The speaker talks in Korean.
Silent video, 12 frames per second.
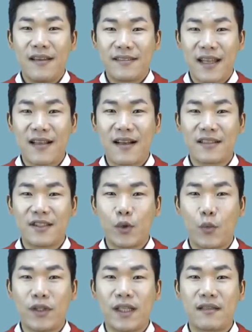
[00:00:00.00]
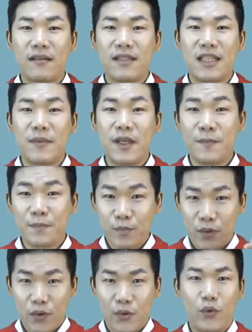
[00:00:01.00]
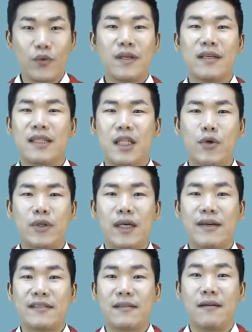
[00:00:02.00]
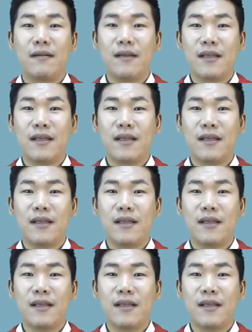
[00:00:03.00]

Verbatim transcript: 생각지도 못했던 집이 툭 튀어나와서